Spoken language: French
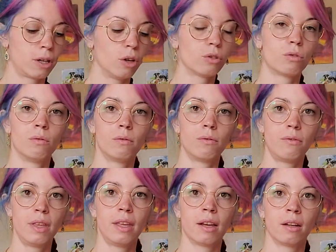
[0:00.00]
Quand on
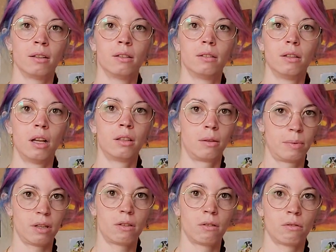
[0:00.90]
vit un,
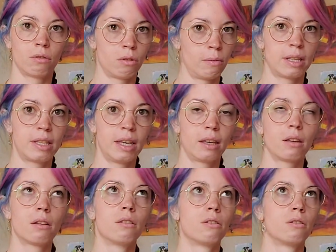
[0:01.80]
épisode
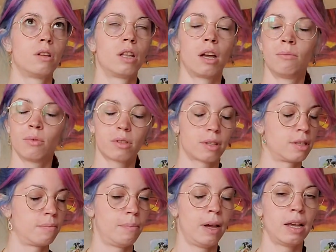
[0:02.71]
traumatique, généralement ce qui
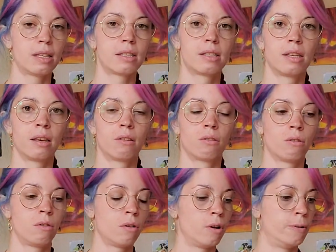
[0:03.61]
se passe, c'est que
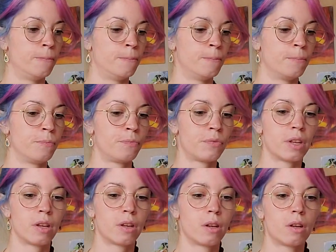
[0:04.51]
euh,
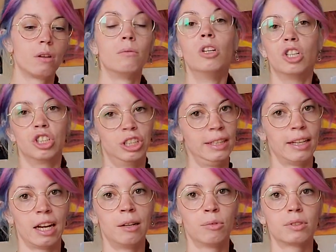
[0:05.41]

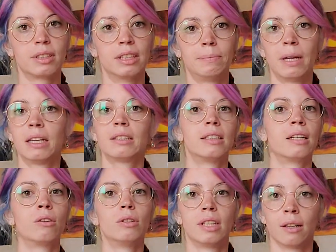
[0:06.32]
généralement ce qui se passe, c'est
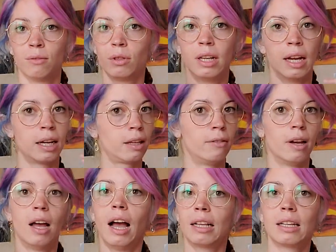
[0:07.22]
que le cerveau, il arrive
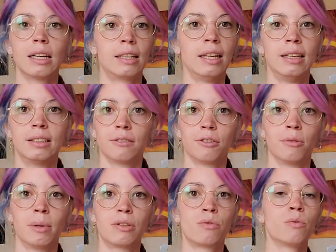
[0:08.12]
à traiter les
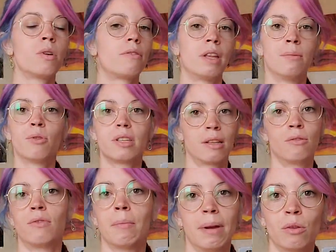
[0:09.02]
informations et finalement ça ne
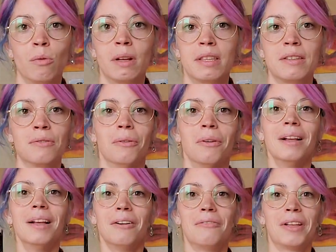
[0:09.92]
devient pas traumatisant.
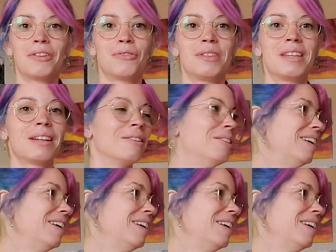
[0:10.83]
Enfin, je veux dire,